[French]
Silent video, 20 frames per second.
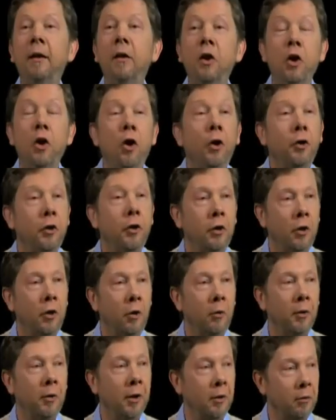D'embrasser le
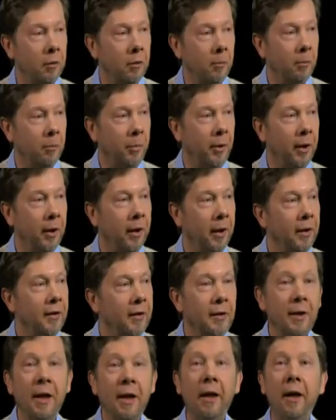fait de ne
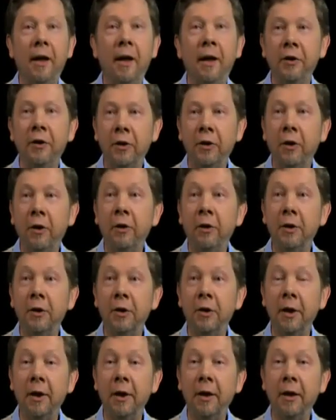pas savoir,
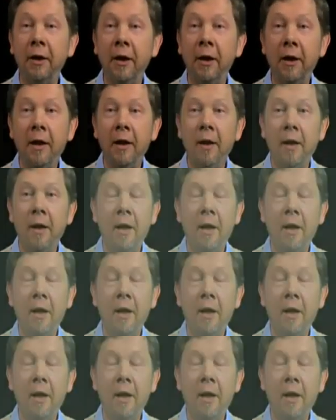d'embrasser